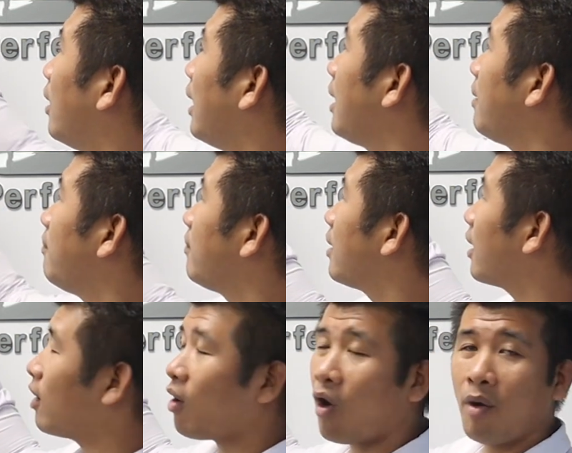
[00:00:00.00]
lim, những
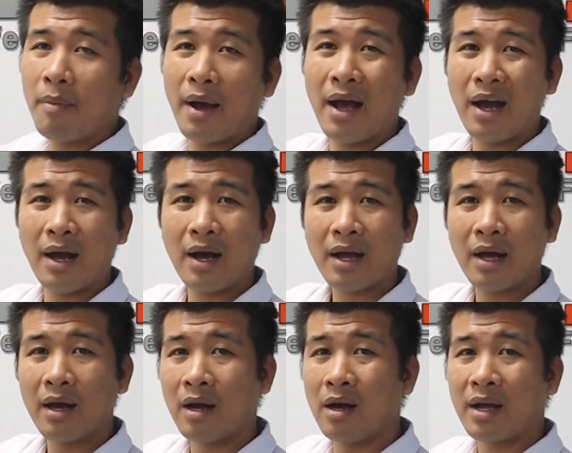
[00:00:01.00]
cái gỗ mà
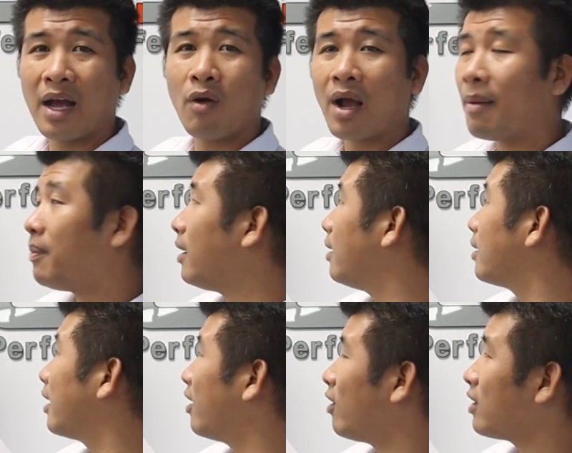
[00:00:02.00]
cao cấp á,
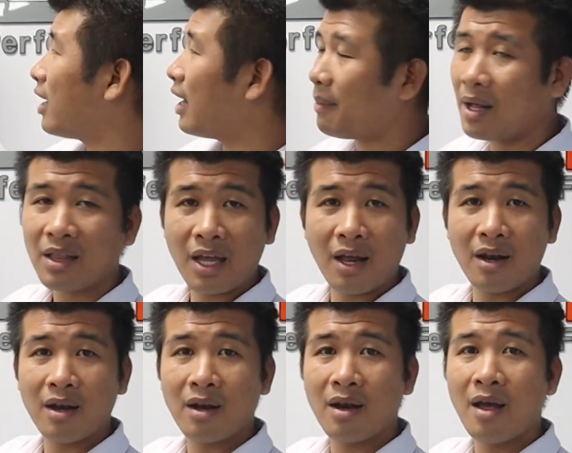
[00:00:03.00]
thì nó rất là mắc tiền.
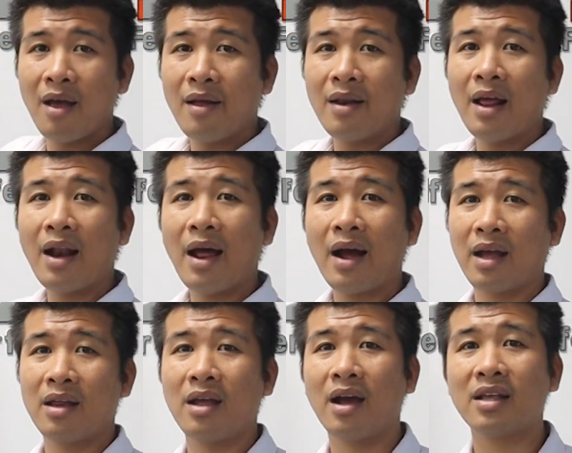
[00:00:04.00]
Nên là
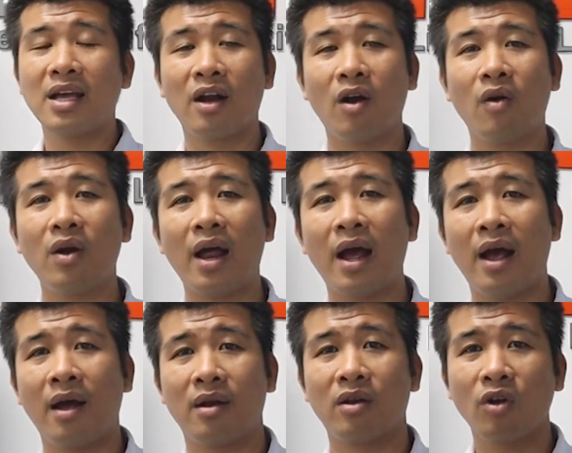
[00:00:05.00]
những cái sàn gỗ
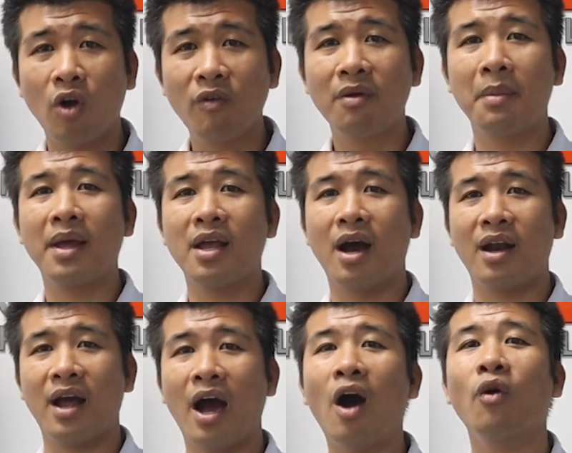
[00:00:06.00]
là đối với bây giờ
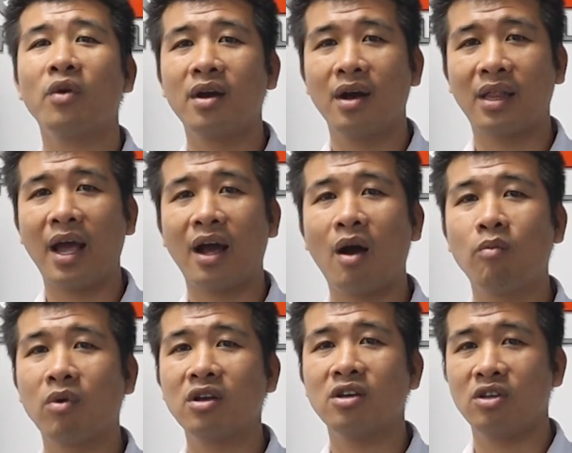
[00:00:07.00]
là hầu như người ta không
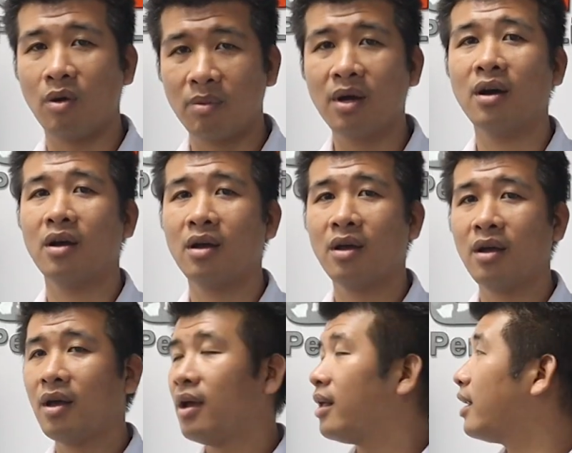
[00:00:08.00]
có sử dụng nữa.
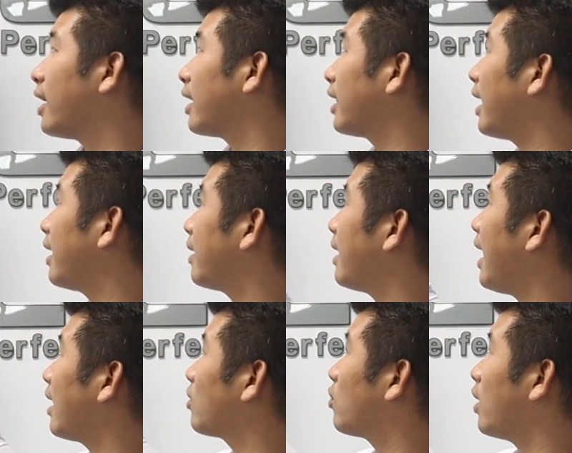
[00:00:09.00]
Thì người ta
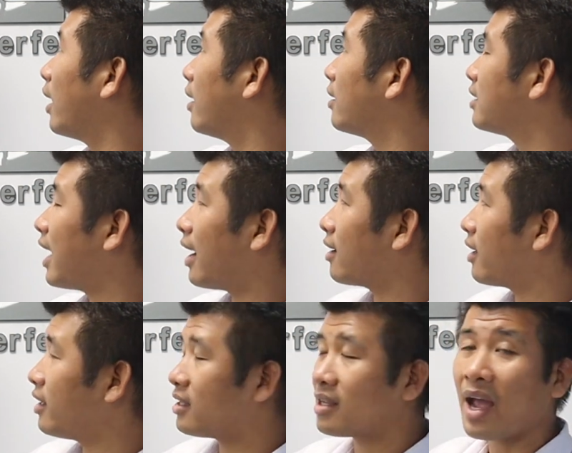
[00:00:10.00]
đang chuyển sang
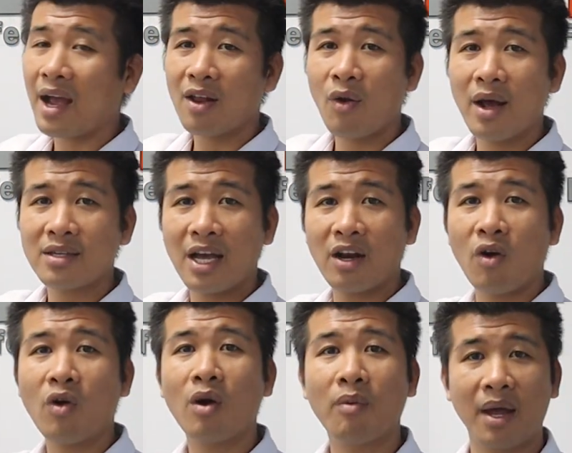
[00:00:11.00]
các cái loại sàn
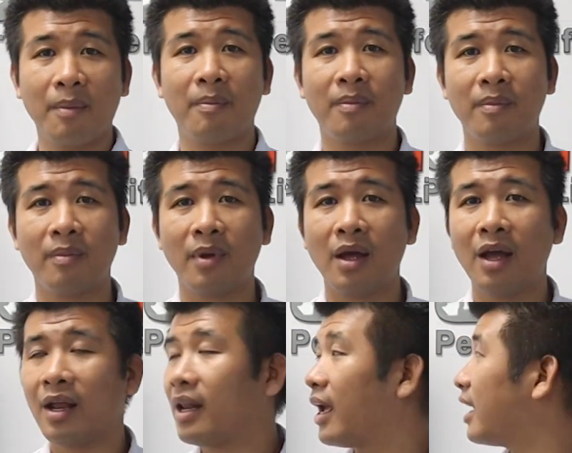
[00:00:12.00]
gỗ công nghiệp.
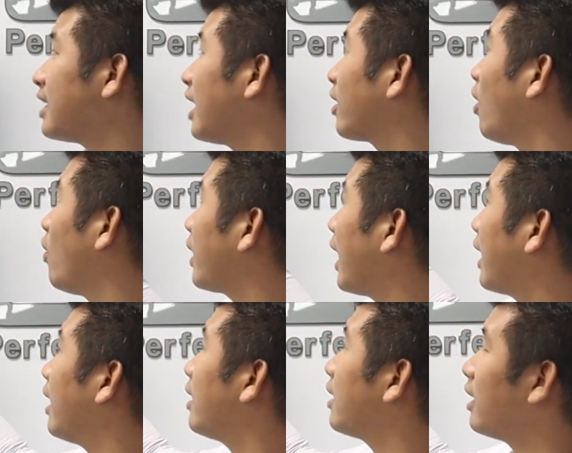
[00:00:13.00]
Thì cái sàn gỗ này
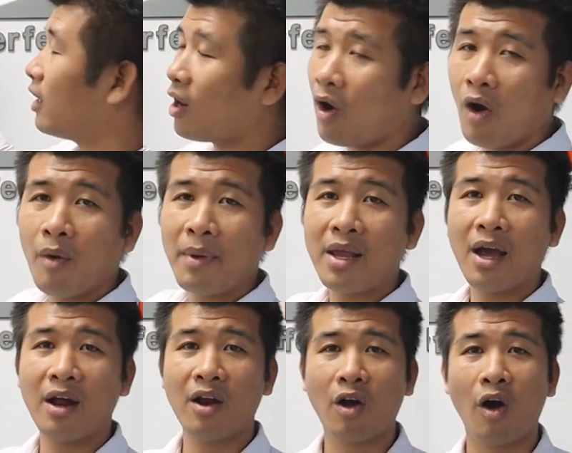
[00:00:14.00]
á, thì nó bây giờ nó